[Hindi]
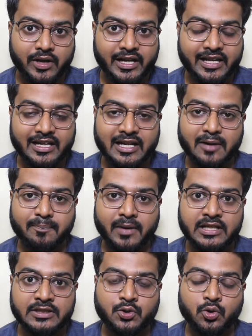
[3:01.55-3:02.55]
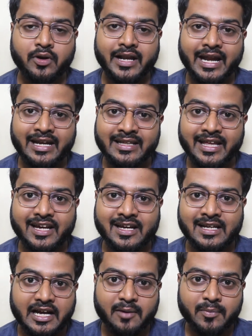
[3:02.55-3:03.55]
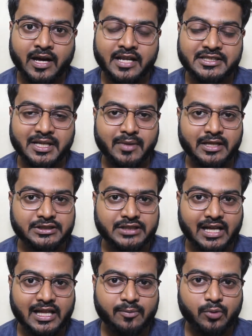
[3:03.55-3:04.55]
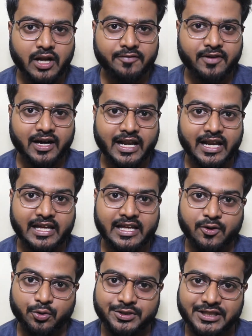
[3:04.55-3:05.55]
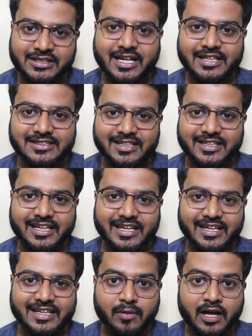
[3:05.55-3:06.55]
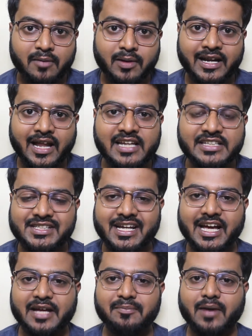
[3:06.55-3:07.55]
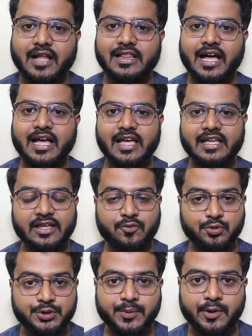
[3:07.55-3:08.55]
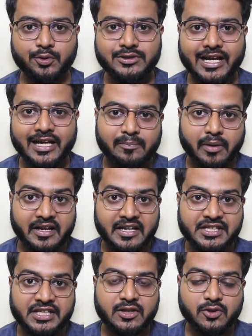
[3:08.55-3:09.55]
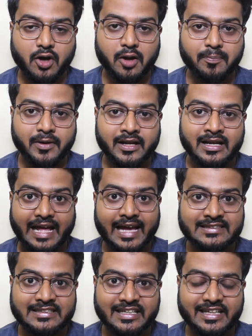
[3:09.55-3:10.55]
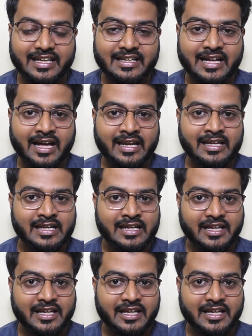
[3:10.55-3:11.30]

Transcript: उन इंडियन कंपनीज को रेंट देकर कम खर्चे में ज्यादा मुनाफा करने की कोशिश कर सकती है मगर भंडारी जी का ये मानना है कि कुछ भी हो जाए पर निश्चित तौर पर टैक्स की देनकारी